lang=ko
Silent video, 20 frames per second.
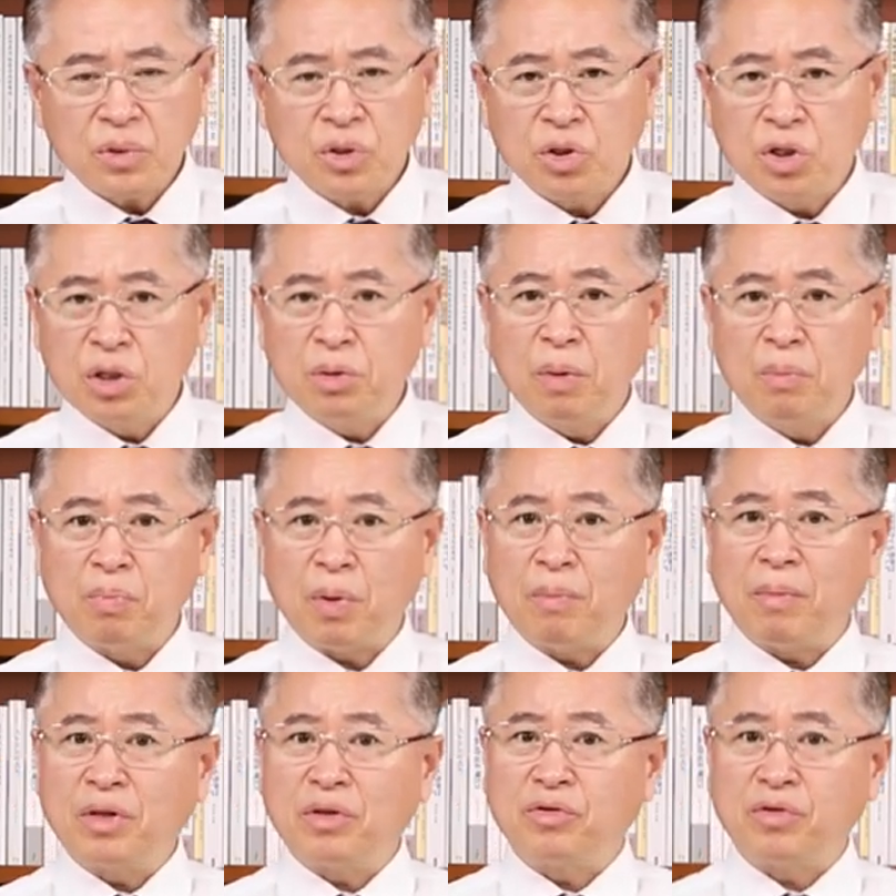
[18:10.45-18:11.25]
그러면
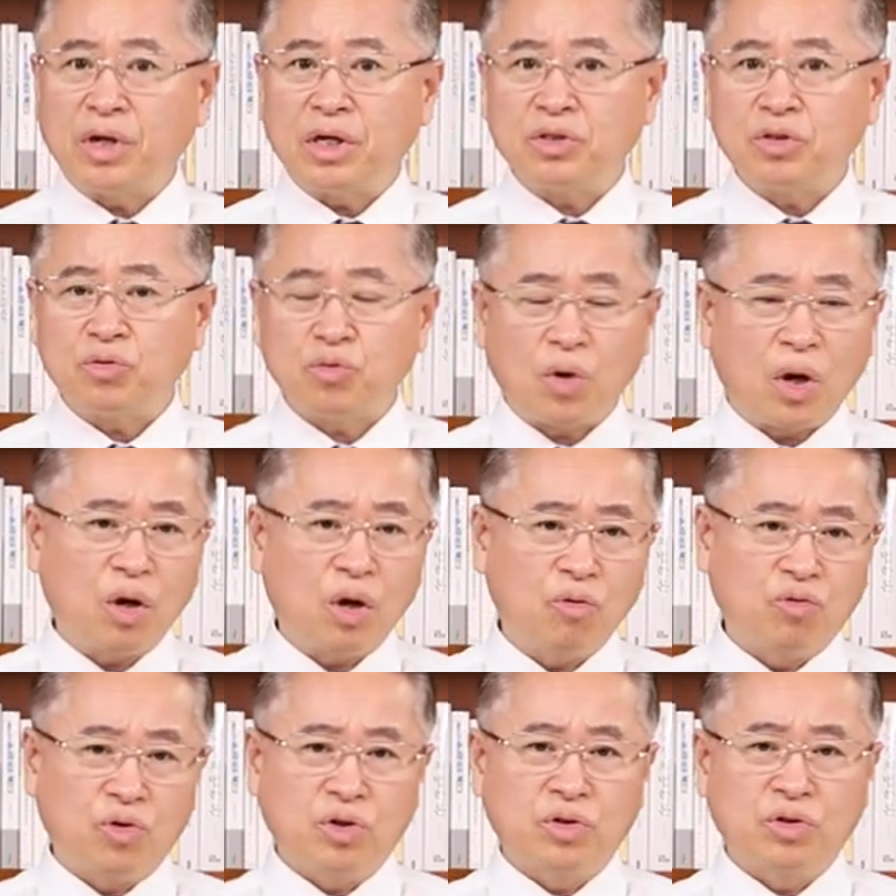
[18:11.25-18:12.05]
법 만들어야지. 왜?
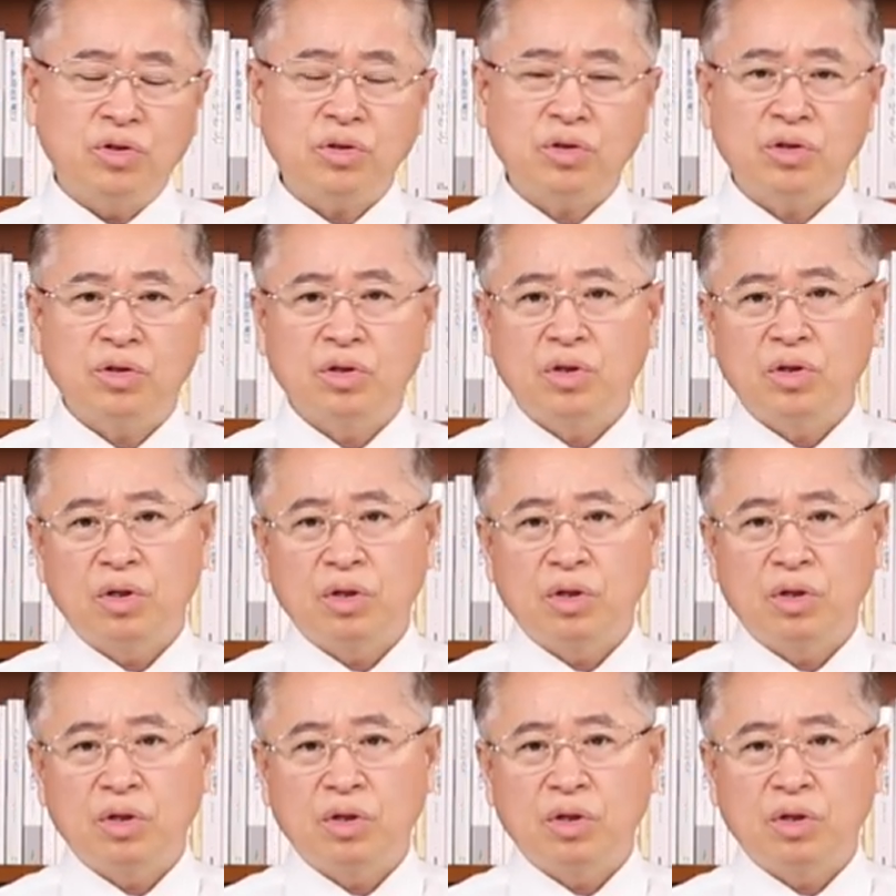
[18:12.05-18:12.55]
우리는